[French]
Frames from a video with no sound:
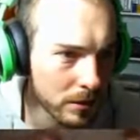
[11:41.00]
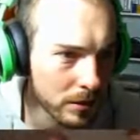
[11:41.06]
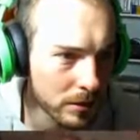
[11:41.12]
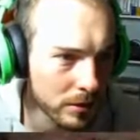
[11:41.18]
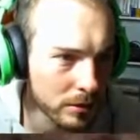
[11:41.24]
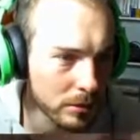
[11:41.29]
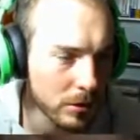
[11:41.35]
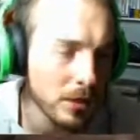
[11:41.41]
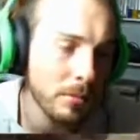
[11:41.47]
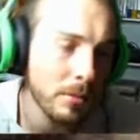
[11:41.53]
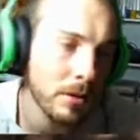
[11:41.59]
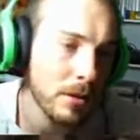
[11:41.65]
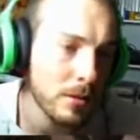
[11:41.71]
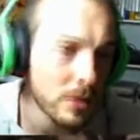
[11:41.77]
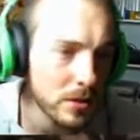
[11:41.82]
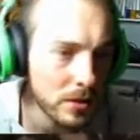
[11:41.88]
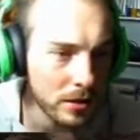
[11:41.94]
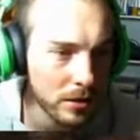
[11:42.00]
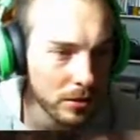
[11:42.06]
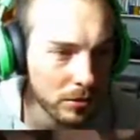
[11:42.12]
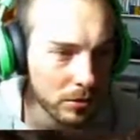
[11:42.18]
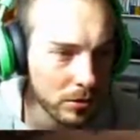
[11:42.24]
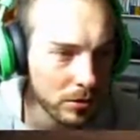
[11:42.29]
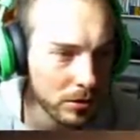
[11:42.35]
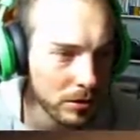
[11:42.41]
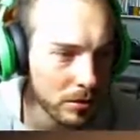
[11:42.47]
C'est moi qui pas ramasser là, donc
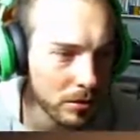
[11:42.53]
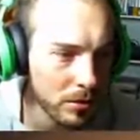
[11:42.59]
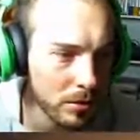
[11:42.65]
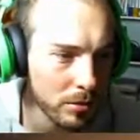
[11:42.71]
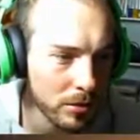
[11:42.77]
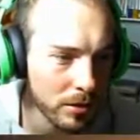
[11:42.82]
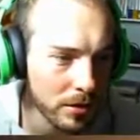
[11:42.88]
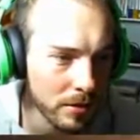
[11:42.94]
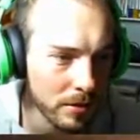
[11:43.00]
euh, t'es un peu